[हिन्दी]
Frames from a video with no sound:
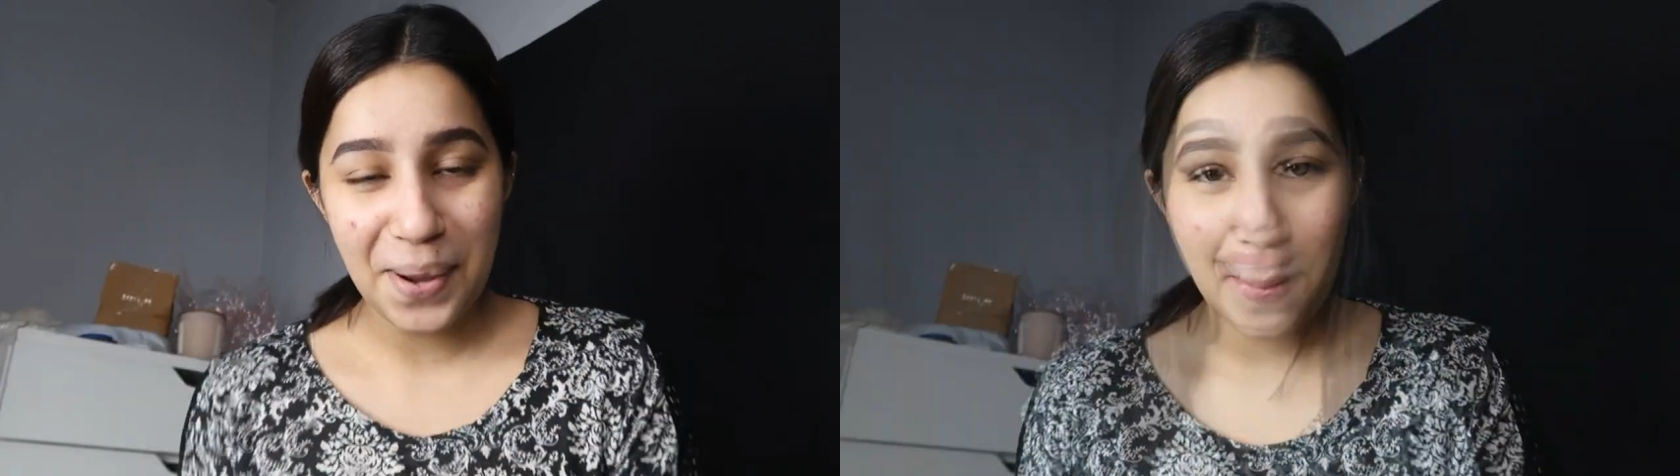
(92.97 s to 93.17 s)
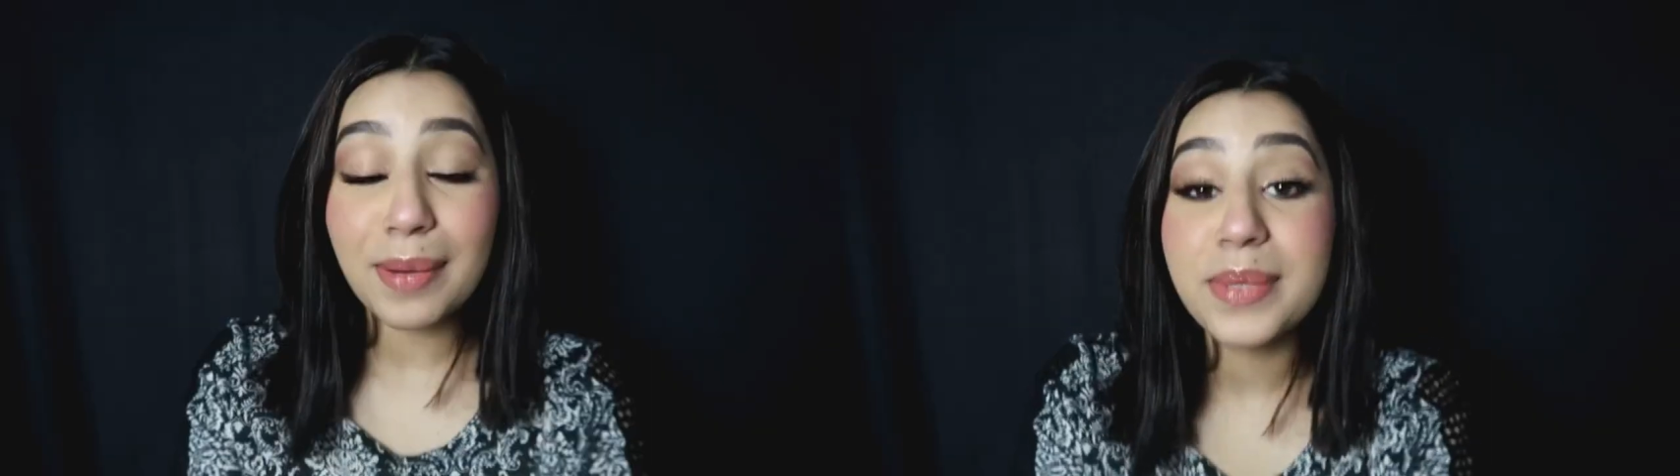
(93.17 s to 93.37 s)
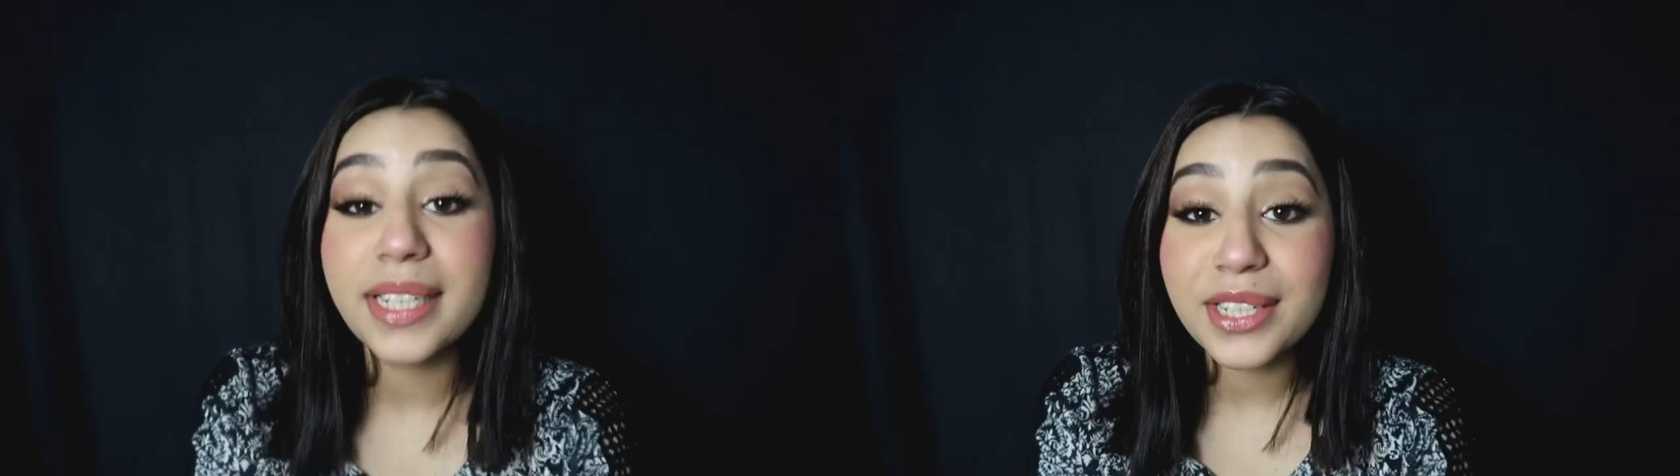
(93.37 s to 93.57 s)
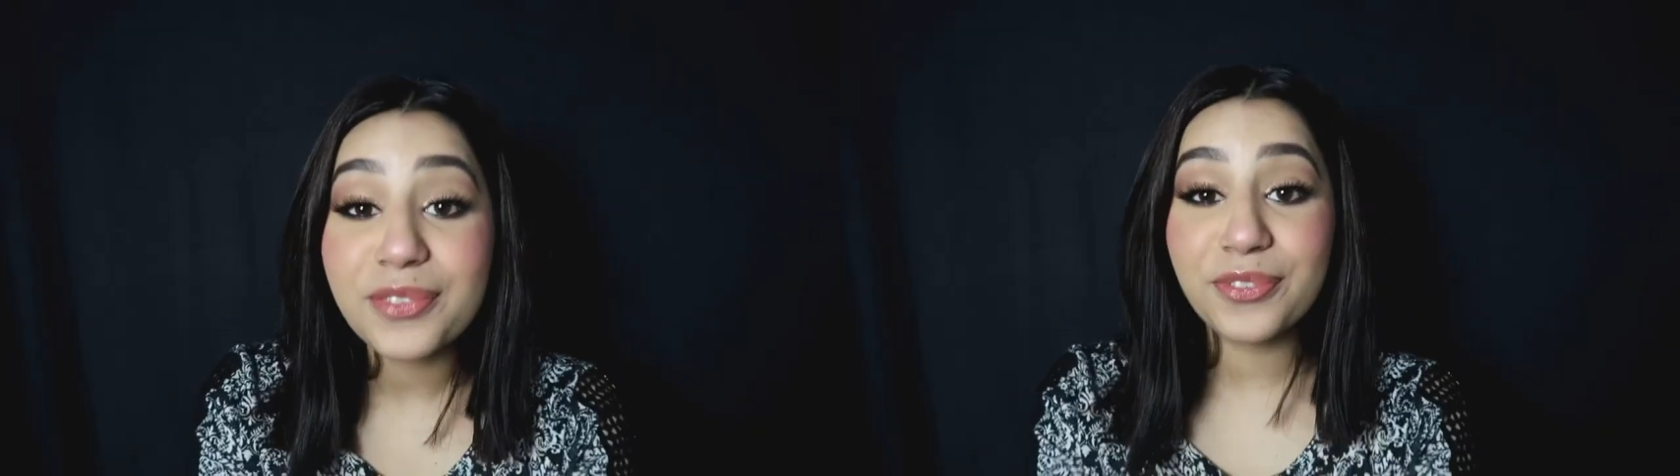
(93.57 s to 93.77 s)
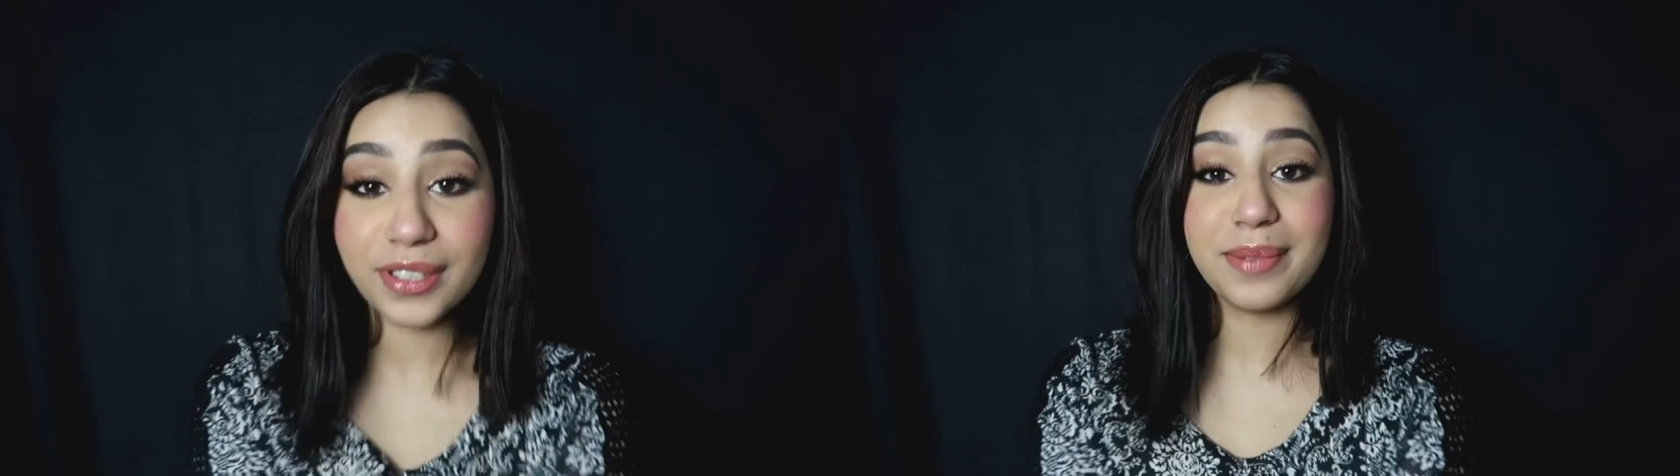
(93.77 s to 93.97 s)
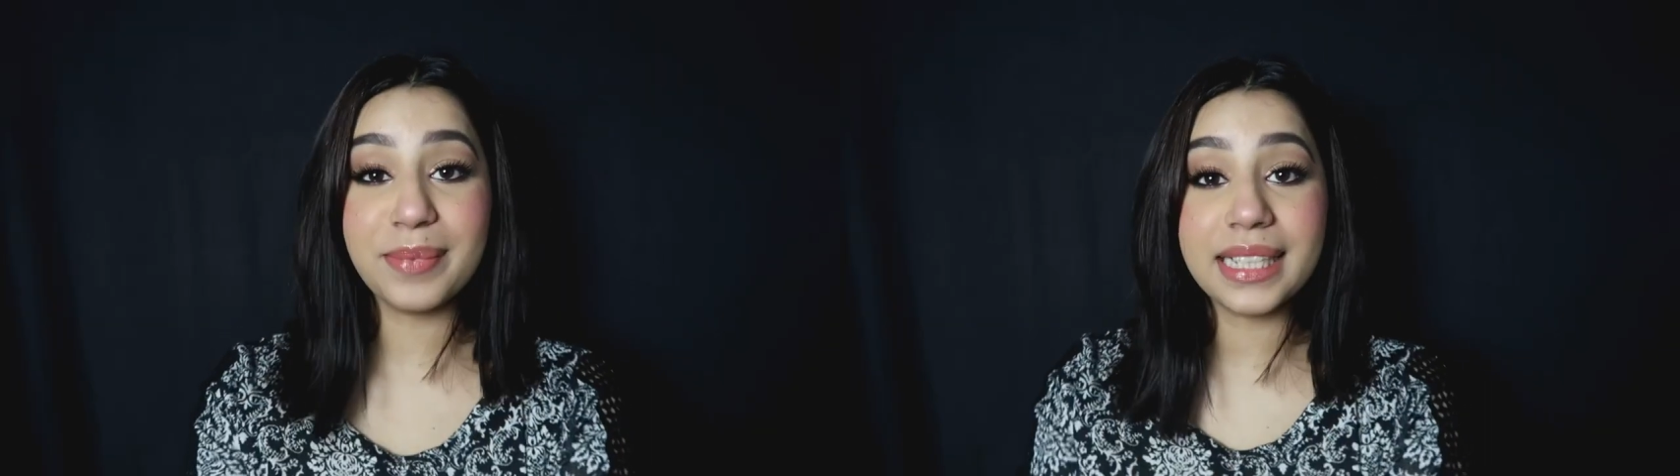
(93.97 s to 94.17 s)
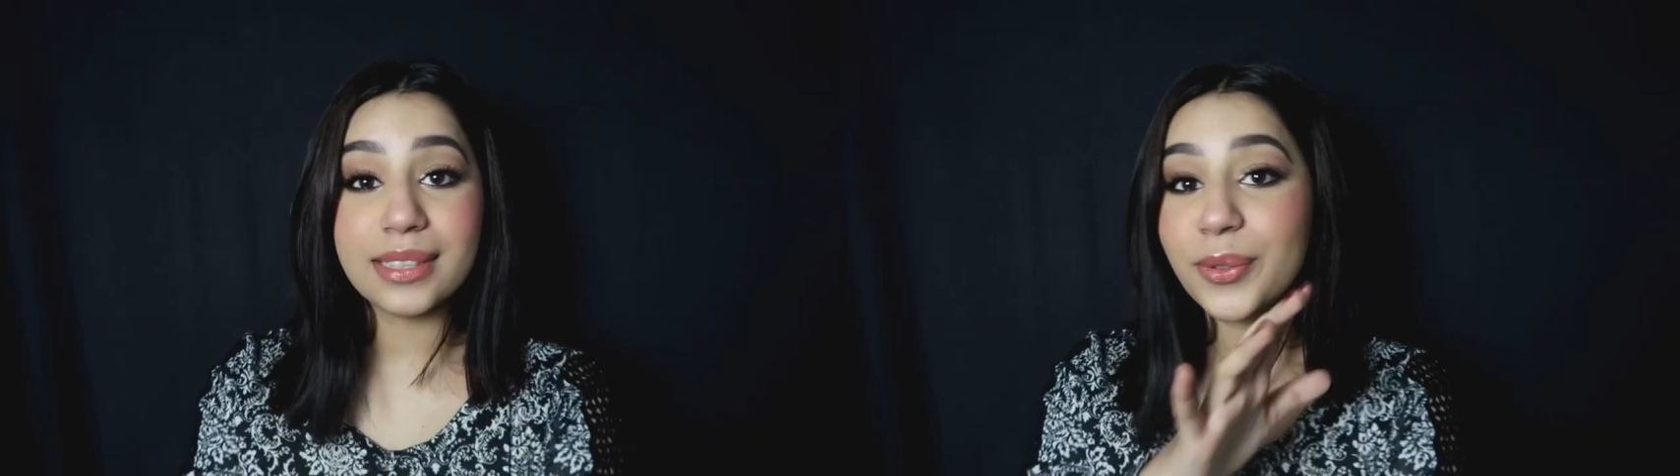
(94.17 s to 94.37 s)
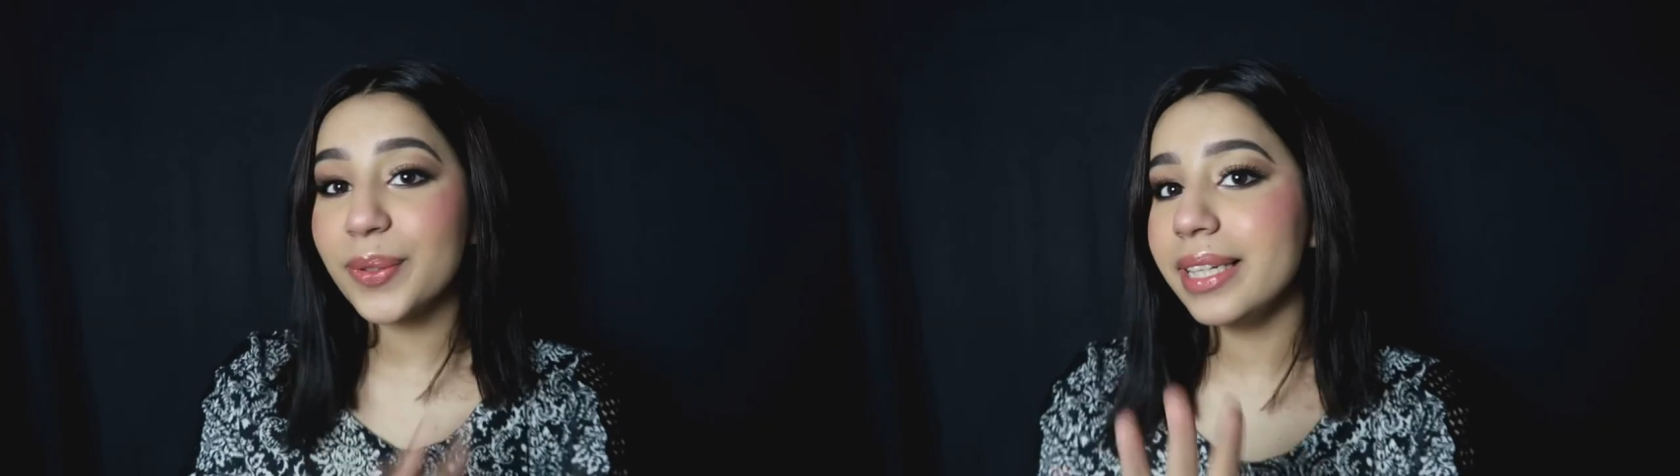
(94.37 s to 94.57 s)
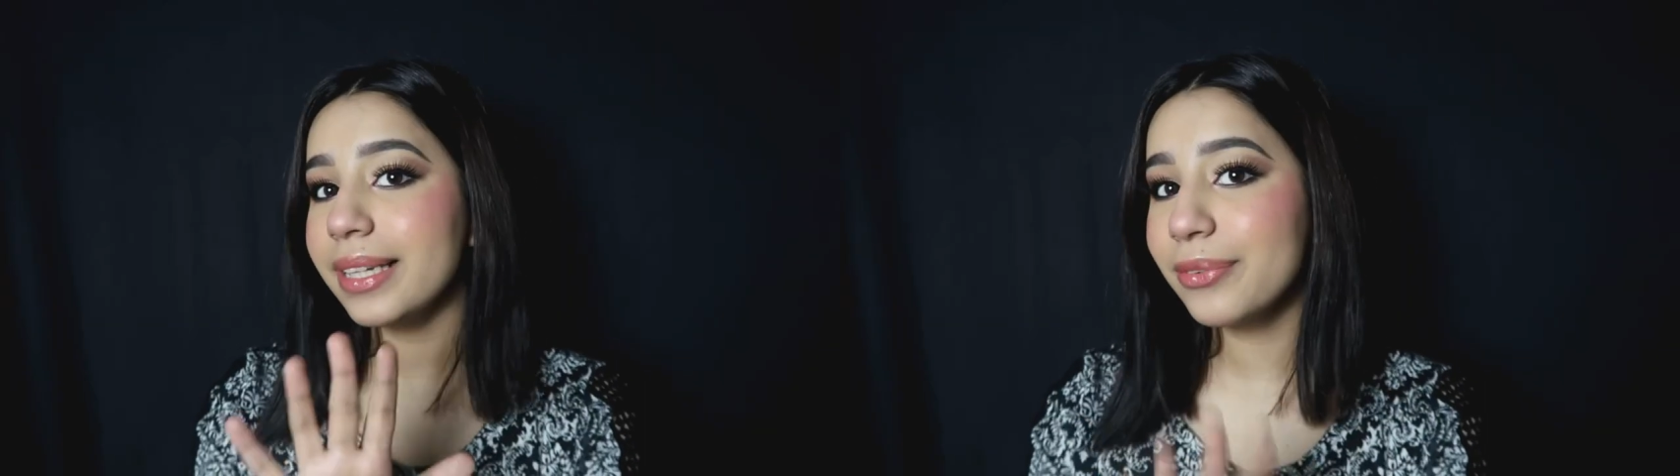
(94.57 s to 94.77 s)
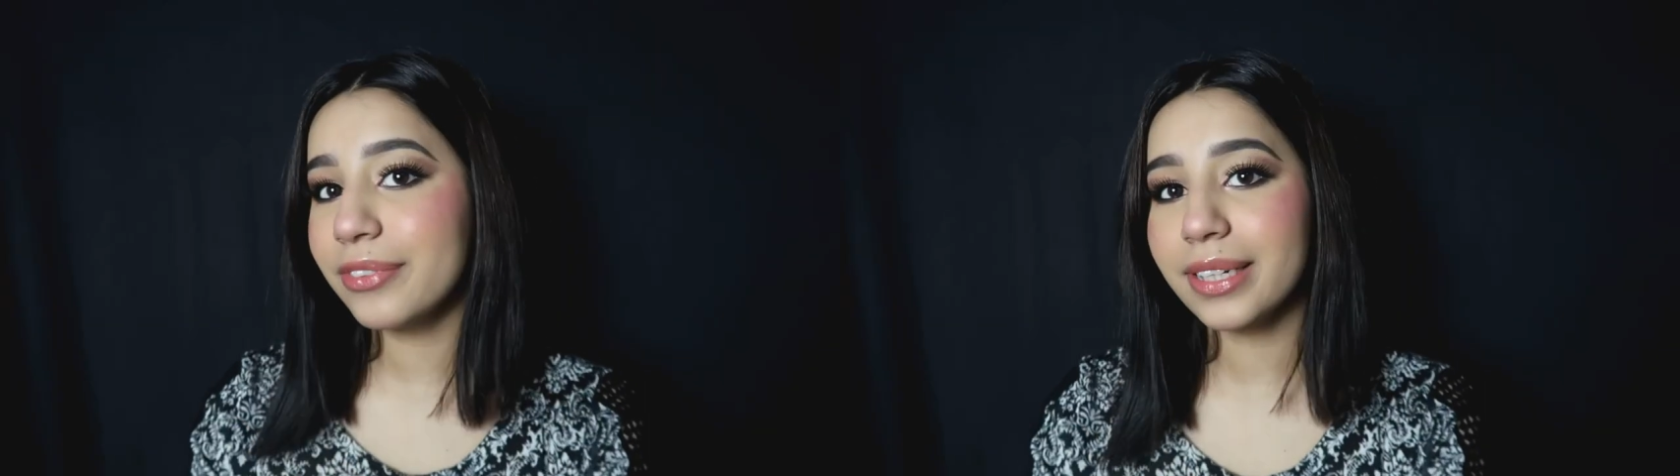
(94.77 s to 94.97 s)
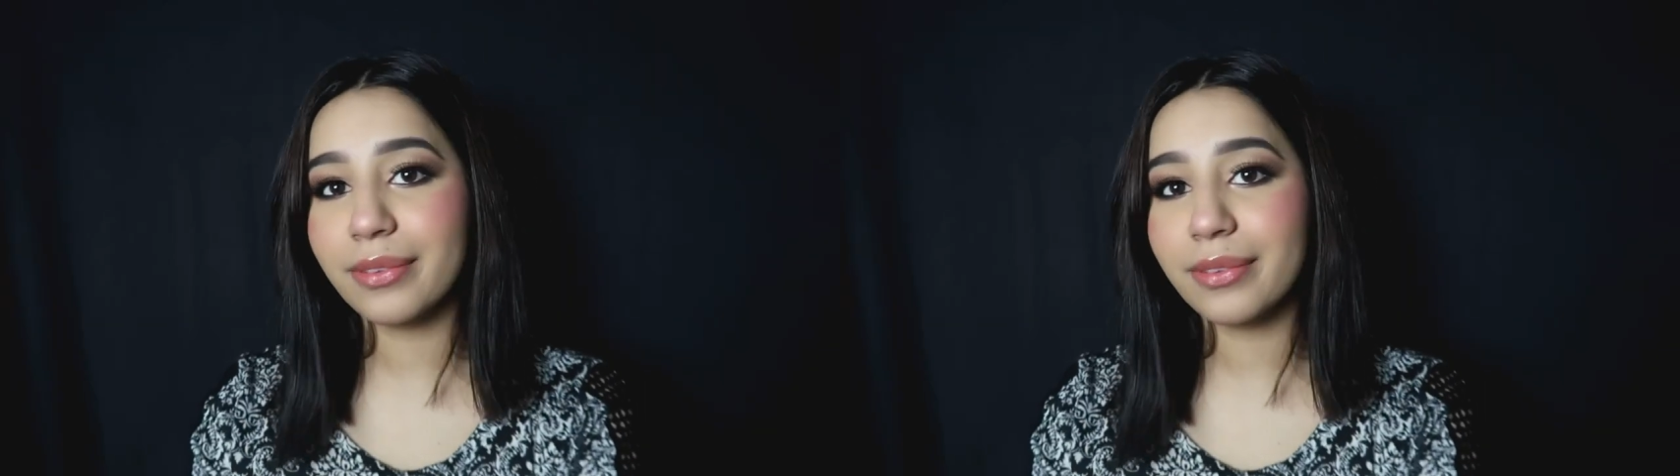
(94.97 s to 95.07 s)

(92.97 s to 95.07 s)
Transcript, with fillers: एम डन फिल्मिंग ओनली वन